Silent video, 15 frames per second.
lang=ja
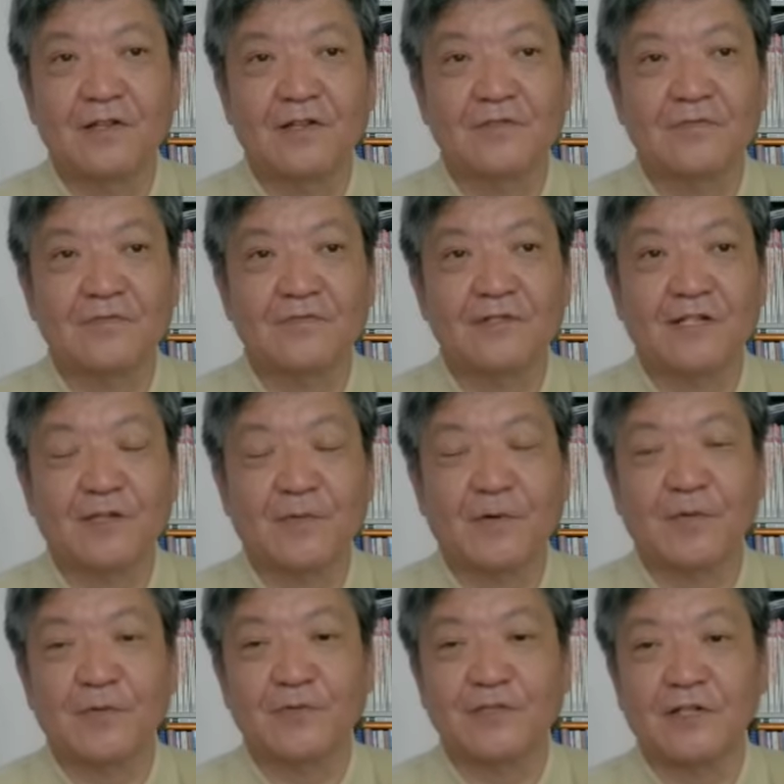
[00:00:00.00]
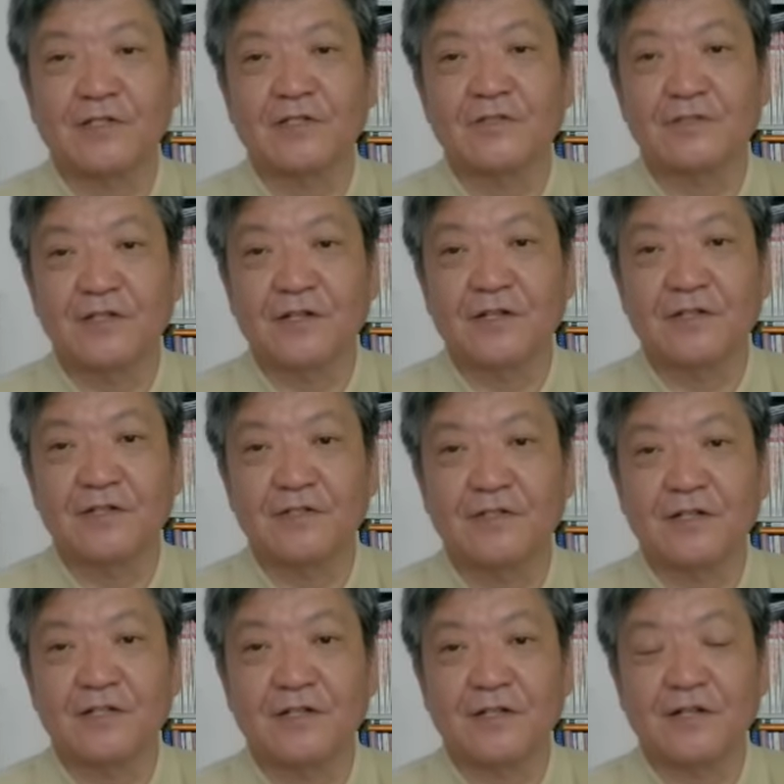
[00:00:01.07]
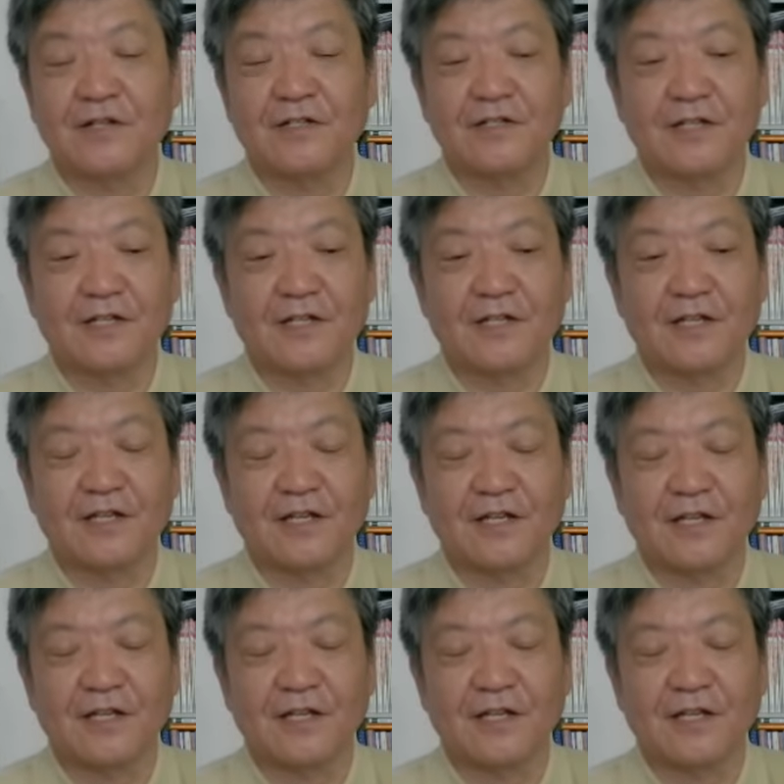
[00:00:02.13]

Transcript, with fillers: 伝統頭も同じですね。嫌な、嫌な、